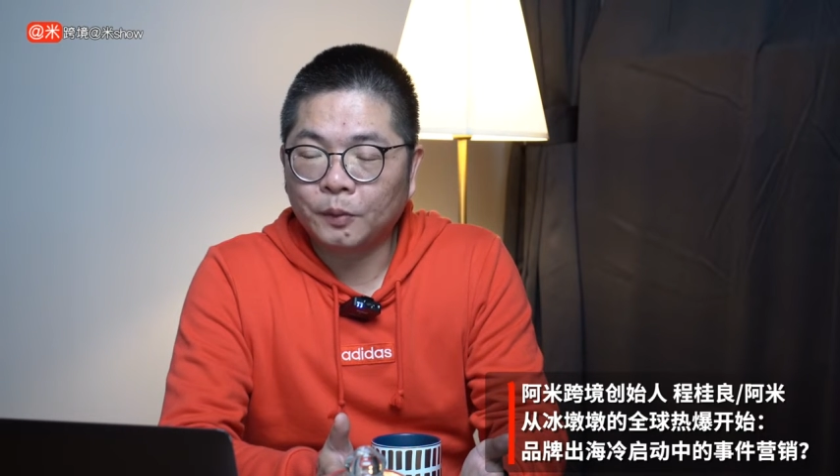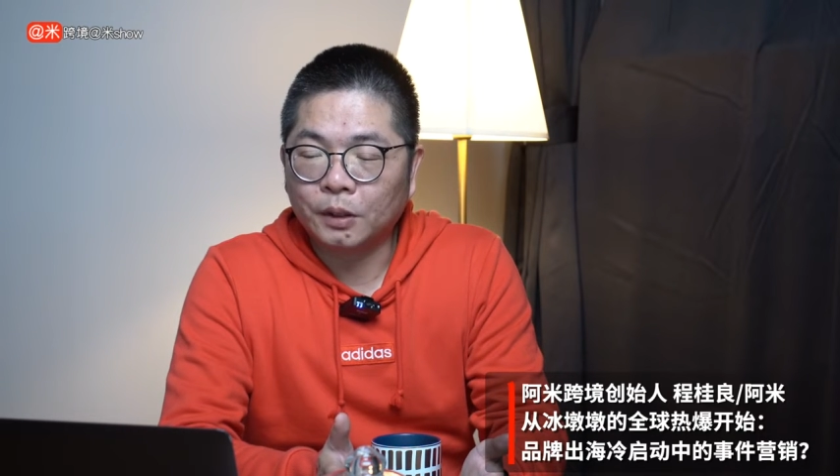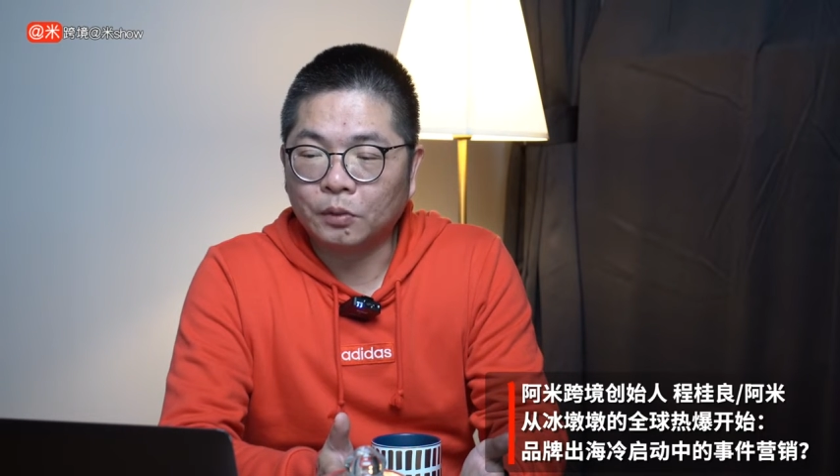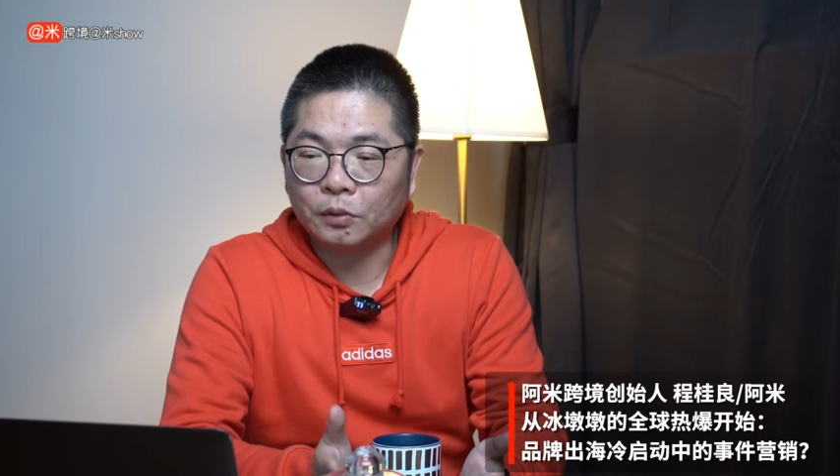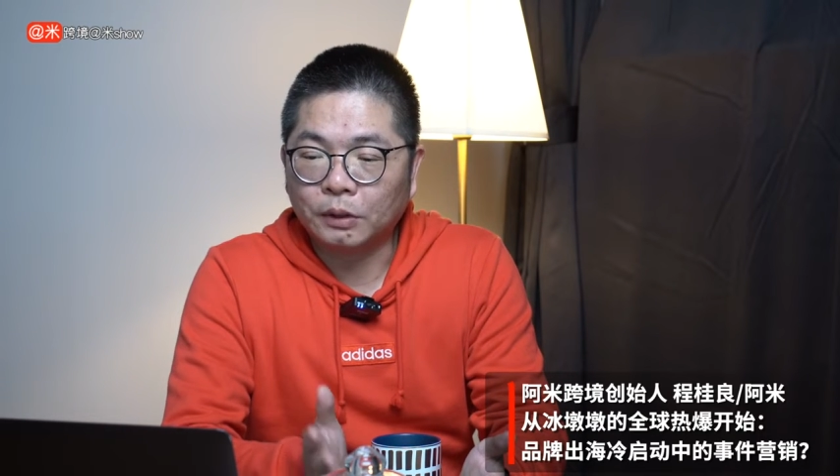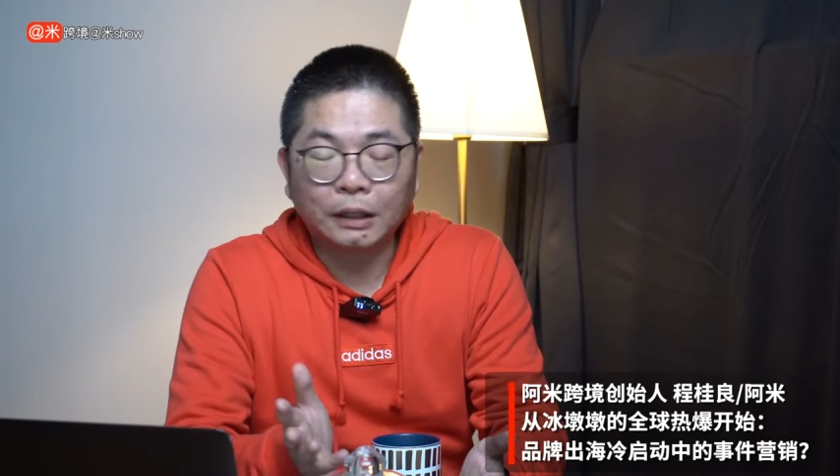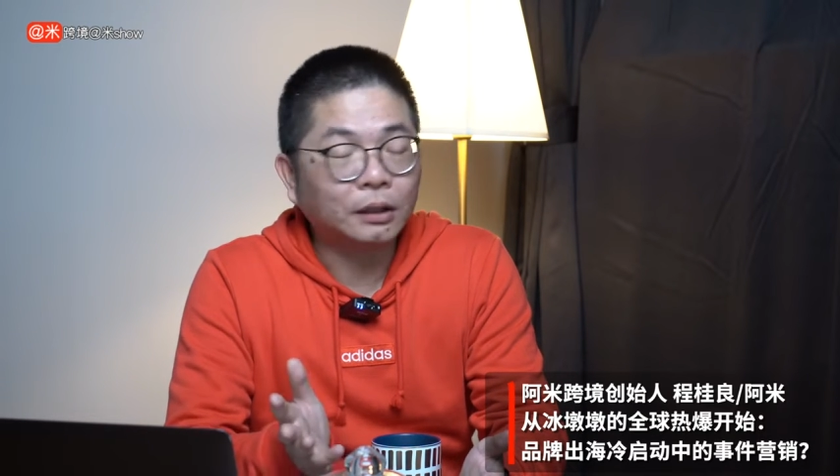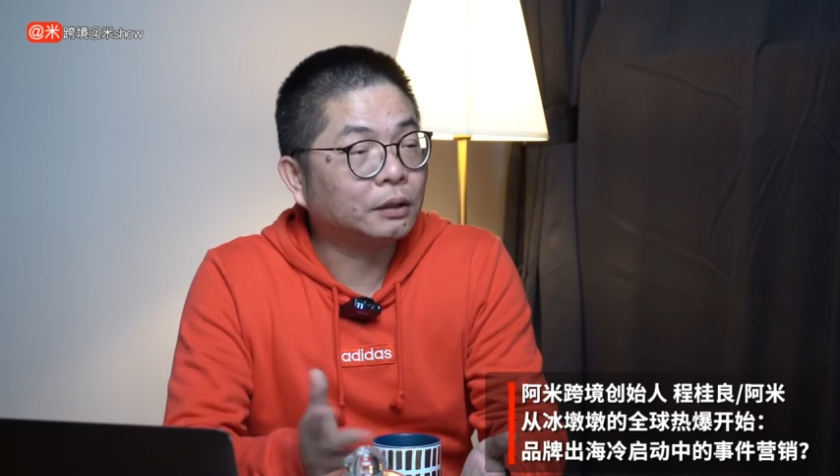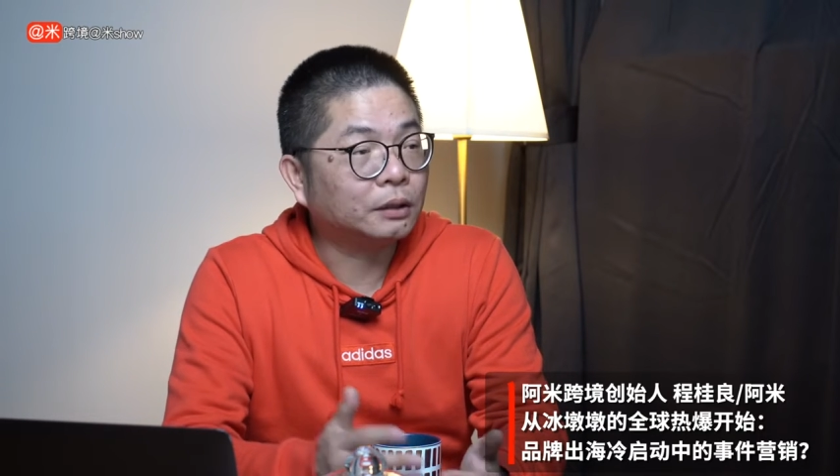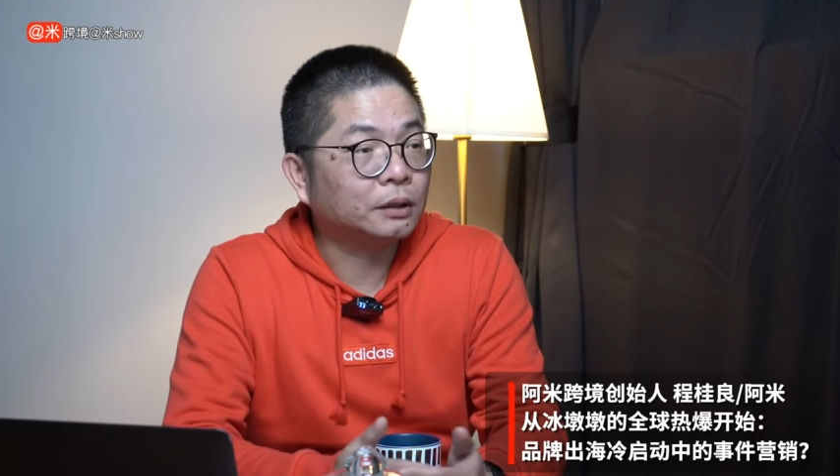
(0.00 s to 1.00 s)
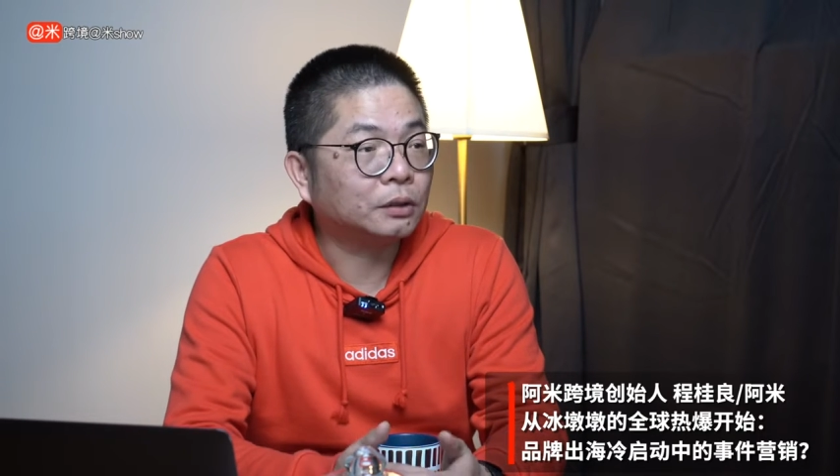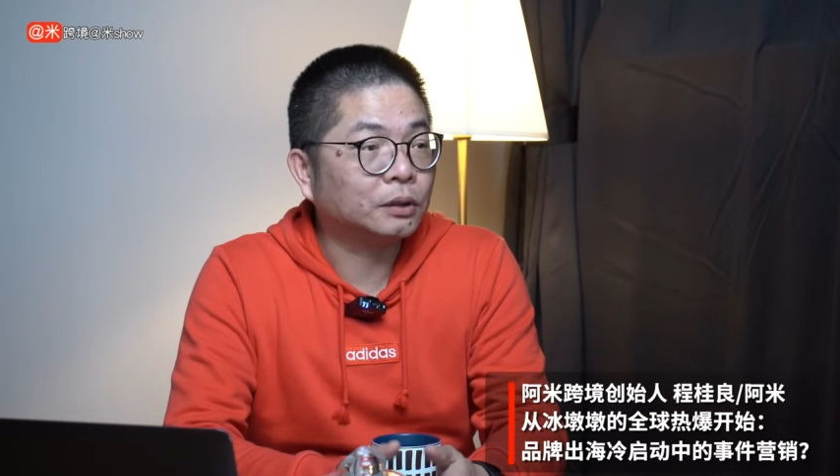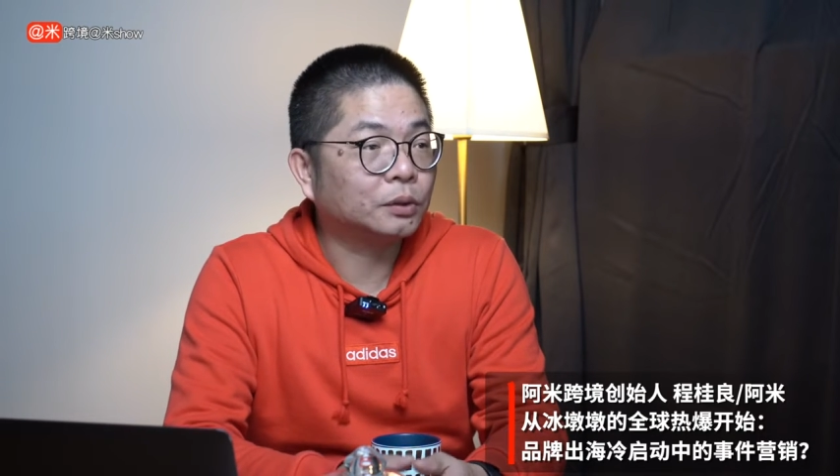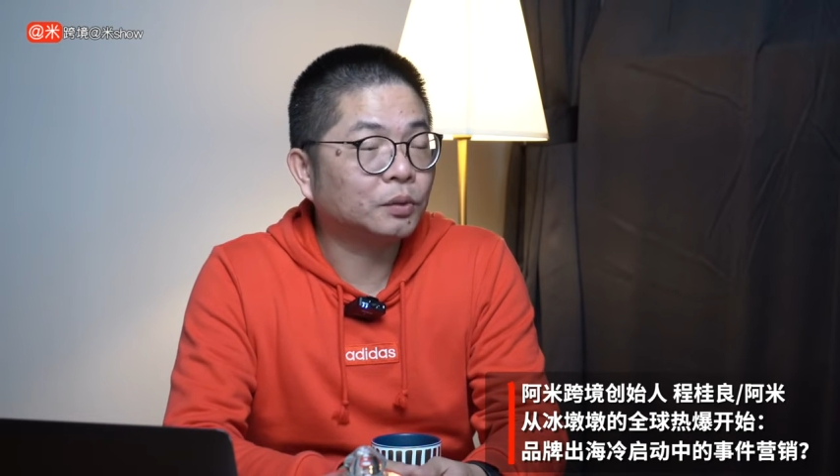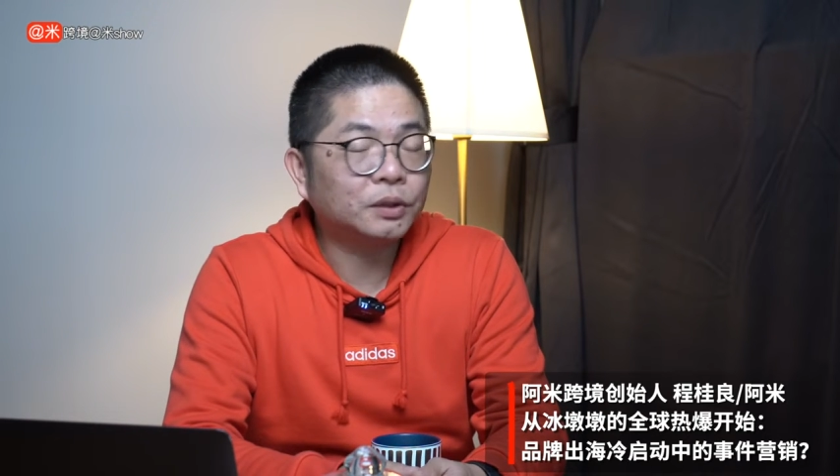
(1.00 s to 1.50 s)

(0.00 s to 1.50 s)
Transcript: 啊，我拿到的一个一个东